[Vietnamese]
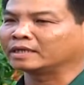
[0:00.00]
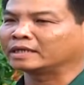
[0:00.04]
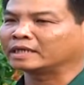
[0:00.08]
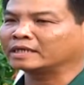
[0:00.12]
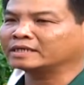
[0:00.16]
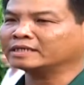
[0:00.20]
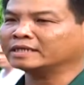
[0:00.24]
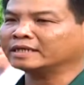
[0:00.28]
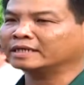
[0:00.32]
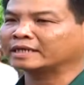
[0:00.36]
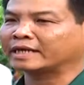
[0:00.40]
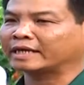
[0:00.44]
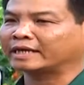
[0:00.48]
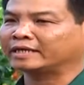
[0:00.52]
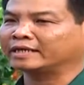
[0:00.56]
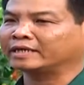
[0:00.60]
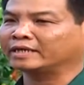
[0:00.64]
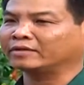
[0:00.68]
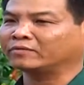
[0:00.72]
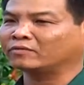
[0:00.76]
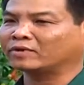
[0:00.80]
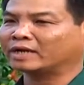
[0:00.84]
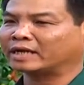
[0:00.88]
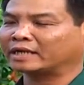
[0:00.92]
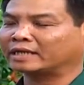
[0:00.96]
đến giờ này
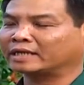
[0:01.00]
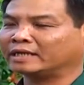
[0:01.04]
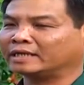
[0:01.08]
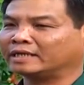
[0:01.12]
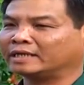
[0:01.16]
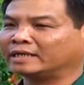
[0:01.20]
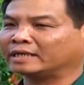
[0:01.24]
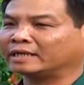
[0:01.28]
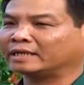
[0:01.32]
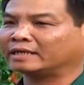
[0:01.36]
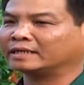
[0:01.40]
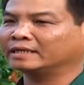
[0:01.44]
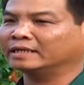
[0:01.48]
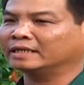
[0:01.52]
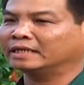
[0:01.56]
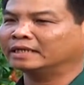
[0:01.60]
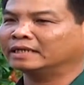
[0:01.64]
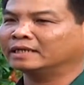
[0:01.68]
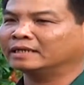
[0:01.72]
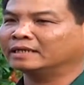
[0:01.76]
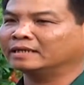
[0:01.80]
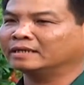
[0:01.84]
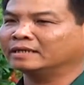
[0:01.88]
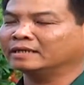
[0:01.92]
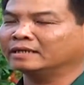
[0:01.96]
thì qua cái
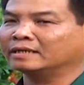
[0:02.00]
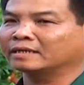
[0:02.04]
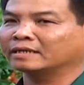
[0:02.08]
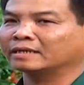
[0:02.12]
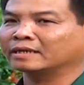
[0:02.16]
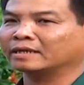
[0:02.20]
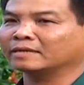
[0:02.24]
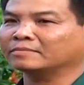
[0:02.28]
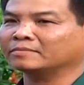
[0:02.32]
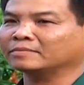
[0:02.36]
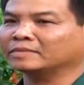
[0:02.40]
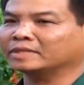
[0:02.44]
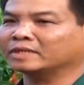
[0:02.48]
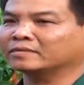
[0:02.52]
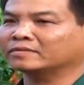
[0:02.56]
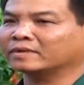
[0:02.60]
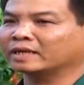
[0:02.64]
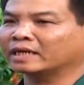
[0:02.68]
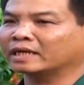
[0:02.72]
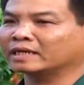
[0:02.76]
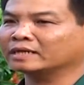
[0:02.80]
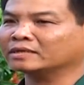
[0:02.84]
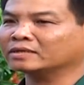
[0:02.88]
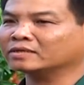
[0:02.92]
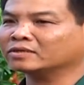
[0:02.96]
khám sức
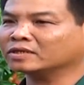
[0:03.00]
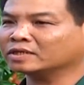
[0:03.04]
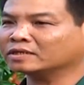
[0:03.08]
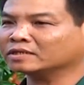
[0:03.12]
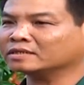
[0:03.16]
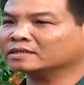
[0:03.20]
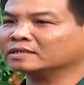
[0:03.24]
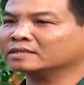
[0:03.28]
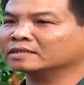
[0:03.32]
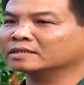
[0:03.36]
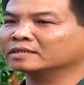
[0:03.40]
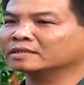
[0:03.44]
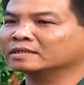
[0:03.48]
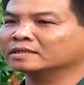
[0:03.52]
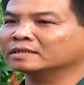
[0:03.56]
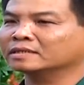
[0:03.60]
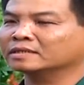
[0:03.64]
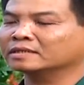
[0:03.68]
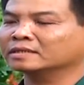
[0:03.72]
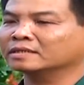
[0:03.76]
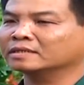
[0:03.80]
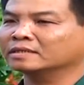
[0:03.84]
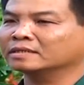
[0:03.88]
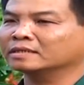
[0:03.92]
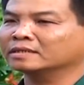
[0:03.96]
khỏe chính thức
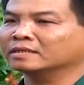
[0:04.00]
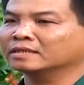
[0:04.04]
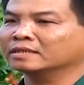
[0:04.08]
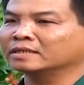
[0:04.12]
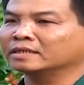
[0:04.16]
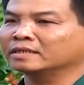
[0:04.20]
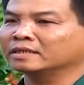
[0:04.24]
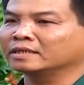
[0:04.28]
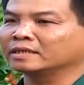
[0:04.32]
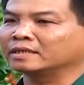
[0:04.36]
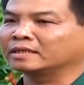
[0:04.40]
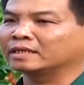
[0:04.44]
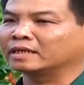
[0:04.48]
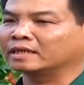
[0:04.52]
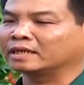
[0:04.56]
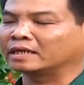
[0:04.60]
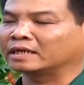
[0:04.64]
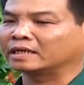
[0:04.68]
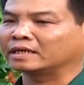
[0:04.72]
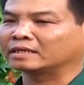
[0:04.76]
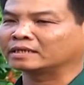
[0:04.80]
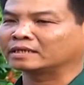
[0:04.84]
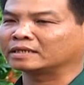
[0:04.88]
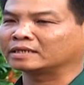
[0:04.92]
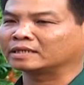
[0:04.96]
thì
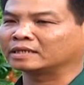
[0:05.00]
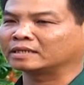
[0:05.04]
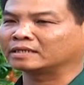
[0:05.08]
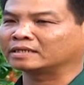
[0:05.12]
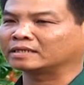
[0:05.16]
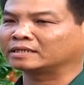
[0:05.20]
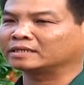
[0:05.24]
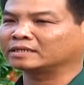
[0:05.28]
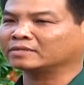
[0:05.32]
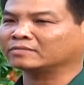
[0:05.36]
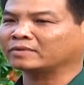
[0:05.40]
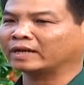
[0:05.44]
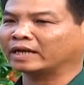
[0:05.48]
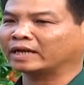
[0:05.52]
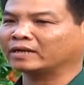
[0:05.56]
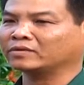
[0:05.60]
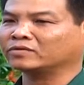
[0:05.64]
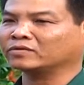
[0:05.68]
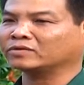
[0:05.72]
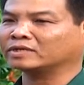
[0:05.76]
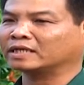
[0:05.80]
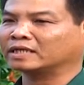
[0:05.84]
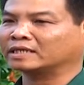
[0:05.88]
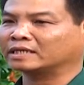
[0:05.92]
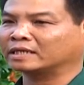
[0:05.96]
tình hình sức khỏe
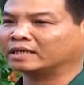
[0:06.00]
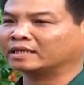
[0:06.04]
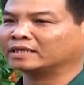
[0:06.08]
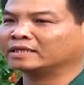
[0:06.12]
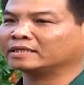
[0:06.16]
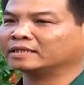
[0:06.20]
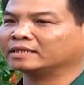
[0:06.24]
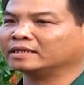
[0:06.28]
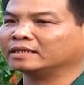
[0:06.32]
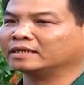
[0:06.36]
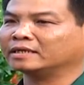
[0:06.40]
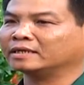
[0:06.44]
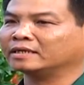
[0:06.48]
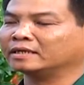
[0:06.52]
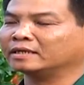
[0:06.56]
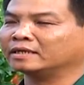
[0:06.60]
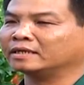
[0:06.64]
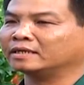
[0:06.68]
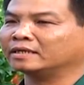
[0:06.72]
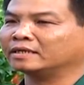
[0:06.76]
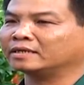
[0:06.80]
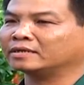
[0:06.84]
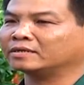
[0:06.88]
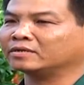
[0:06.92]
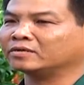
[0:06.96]
của thanh niên
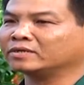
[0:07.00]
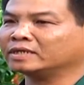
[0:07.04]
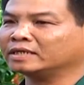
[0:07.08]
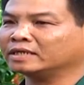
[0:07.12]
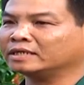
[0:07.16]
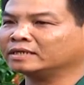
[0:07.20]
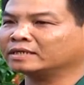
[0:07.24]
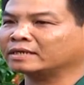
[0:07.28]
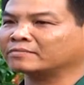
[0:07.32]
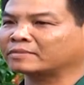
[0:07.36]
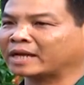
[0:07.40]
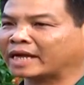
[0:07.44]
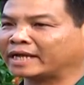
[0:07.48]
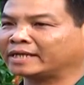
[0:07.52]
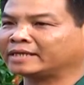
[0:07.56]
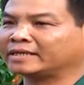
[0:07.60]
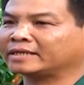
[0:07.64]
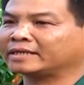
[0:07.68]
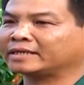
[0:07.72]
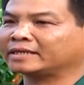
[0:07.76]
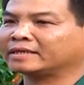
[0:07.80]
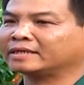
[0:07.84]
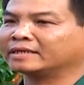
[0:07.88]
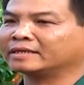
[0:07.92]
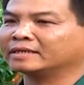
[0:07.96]
đối với năm nay
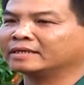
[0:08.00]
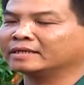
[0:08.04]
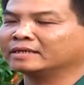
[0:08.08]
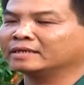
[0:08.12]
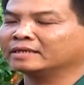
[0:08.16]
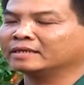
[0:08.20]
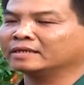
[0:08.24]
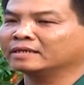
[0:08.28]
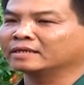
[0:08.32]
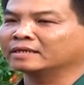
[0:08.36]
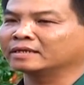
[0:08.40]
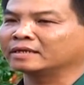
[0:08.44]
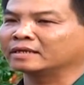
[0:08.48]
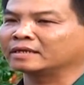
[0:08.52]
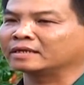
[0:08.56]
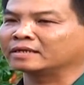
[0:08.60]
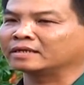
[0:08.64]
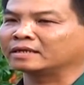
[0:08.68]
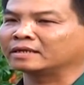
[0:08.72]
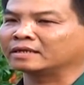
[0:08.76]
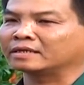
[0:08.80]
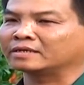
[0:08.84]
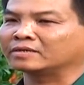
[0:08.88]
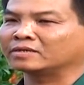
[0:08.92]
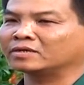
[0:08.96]

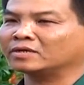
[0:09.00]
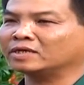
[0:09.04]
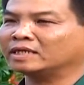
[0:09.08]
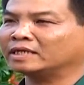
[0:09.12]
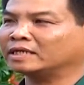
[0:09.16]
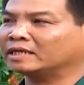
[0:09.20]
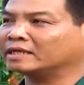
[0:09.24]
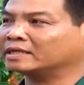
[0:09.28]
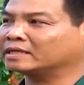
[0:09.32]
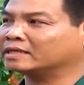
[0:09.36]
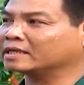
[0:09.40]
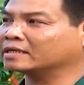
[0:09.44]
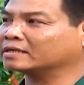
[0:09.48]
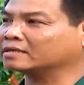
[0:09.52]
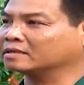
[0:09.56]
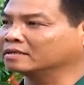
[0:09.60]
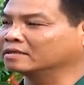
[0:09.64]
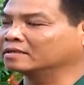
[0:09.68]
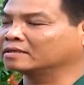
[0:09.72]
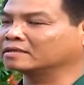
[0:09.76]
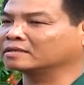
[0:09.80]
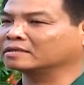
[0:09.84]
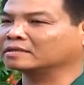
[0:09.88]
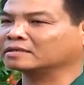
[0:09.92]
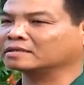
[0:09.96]
có chất
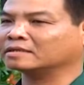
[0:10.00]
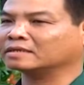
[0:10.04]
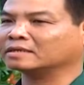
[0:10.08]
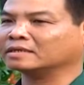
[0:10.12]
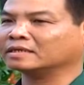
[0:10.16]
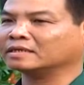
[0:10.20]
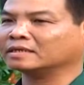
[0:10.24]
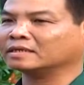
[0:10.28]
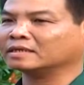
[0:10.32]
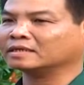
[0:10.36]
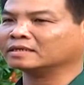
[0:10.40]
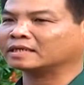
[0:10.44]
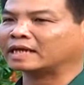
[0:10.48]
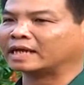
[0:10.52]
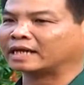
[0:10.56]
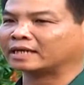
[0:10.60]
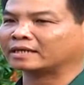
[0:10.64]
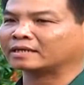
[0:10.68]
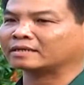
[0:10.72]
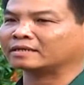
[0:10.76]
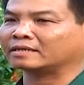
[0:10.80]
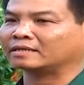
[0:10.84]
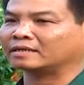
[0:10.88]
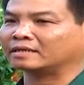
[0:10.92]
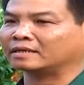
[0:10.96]
lượng đạt
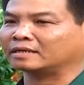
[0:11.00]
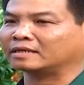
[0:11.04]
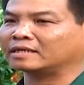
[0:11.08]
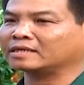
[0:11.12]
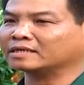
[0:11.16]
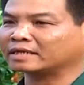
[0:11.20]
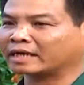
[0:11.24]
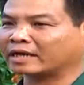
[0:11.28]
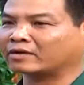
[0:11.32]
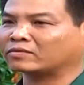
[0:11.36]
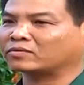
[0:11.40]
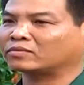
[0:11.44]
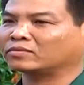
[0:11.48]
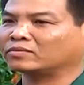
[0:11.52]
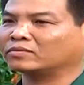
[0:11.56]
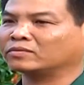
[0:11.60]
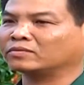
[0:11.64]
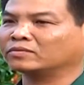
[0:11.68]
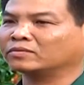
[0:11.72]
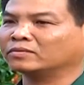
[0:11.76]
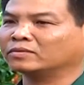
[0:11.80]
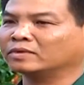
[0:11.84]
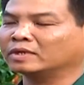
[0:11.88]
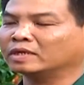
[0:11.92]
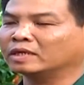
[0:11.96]
là rất cao
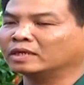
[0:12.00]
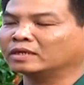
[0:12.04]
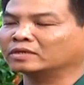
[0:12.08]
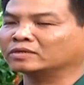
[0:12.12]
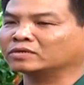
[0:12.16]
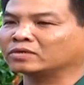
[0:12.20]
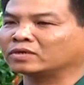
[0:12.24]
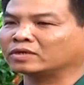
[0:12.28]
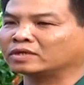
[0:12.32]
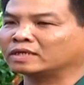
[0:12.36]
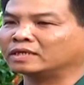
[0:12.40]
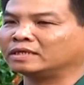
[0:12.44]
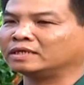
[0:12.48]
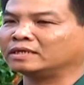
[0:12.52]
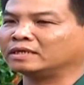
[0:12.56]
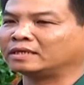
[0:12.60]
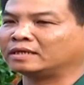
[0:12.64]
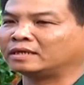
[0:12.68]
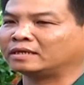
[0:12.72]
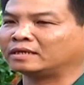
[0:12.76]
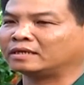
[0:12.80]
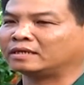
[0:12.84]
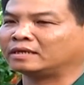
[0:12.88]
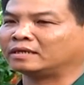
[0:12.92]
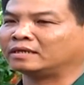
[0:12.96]
à, so với
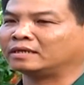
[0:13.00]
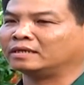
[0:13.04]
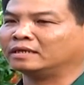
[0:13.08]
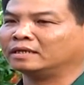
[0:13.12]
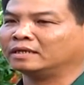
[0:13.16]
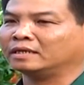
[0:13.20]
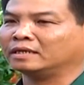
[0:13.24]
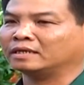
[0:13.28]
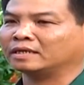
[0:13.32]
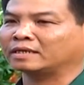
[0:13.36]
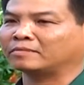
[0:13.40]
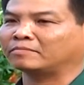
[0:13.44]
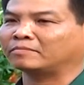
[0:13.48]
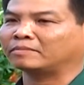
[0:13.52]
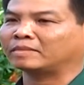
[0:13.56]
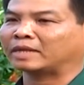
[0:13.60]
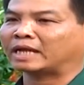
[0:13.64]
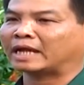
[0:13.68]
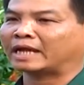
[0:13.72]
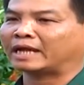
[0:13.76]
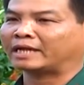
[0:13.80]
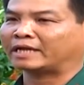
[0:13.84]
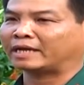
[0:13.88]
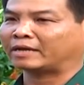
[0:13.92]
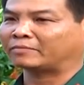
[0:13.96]
à, năm
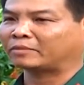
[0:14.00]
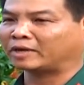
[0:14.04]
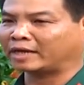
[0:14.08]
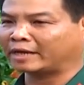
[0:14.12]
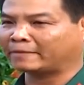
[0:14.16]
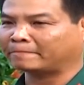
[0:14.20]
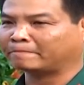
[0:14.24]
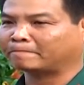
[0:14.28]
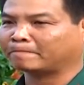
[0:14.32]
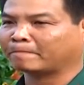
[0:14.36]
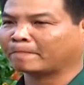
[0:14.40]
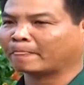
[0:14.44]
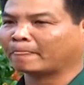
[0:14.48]
2015